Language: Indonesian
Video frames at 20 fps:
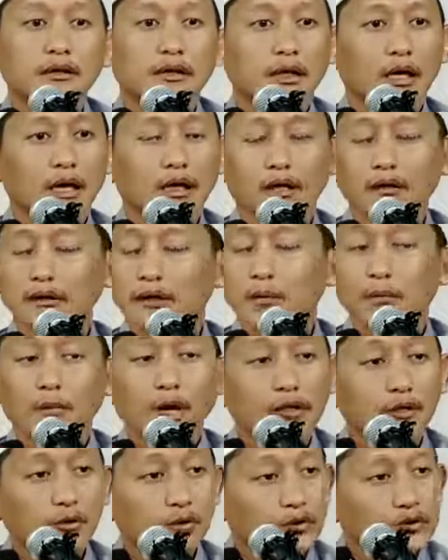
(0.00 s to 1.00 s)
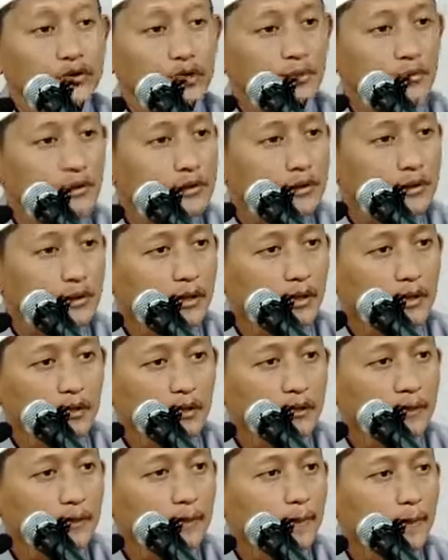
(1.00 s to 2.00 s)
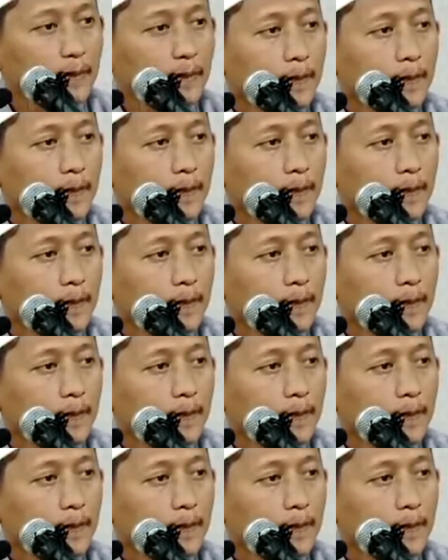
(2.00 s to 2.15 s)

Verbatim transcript: tidak ada tabayun sama sekali.